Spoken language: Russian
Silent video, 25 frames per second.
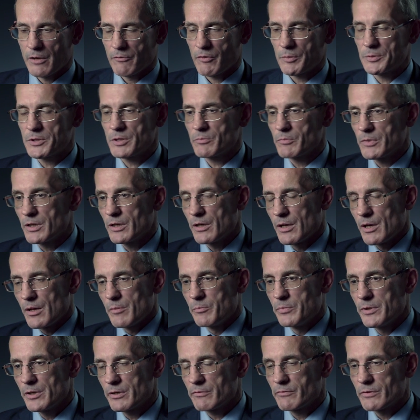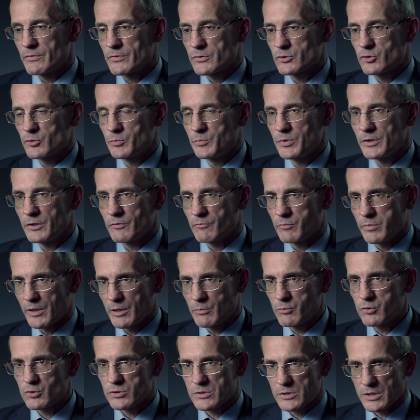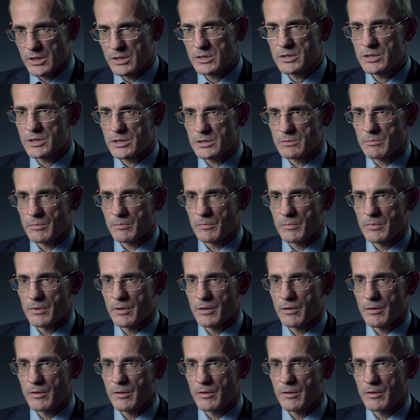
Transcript: Вообще мы первые вступили в борьбу с нацизмом.